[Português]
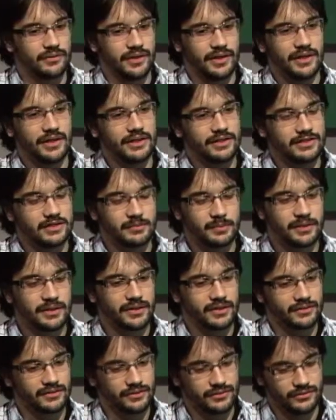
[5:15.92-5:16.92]
ele,
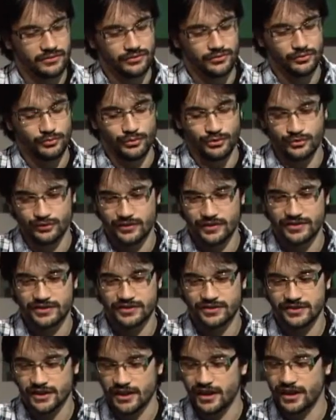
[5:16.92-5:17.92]
explicando que era é um filme
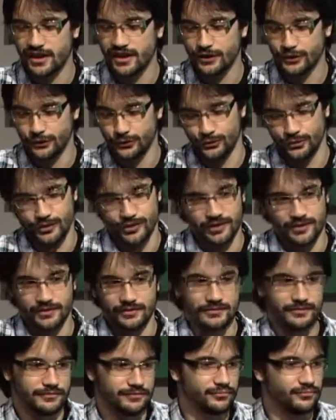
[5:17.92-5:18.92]
universitário e
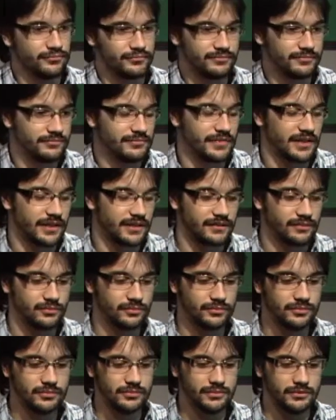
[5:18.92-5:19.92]
né,
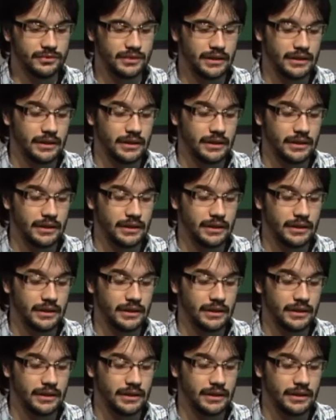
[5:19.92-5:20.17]
tudo.